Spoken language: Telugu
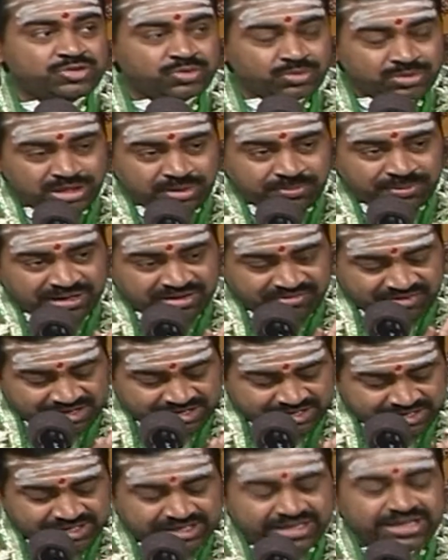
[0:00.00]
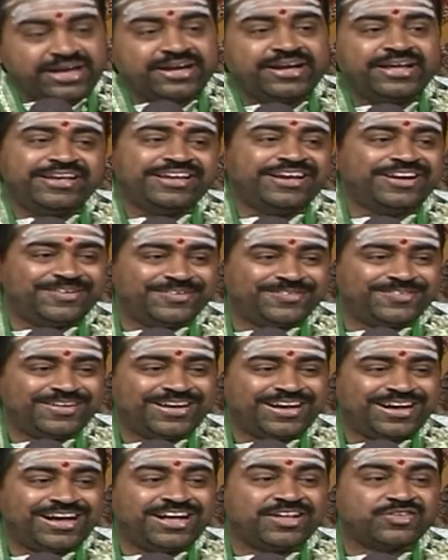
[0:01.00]
ఈ సూర్య భగవానుడే
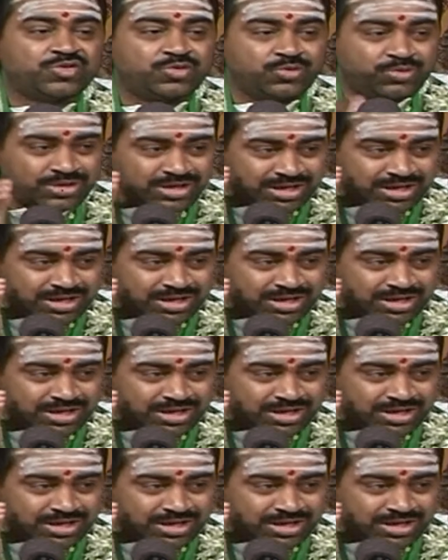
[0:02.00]
ఏడయ్యాడు ఆ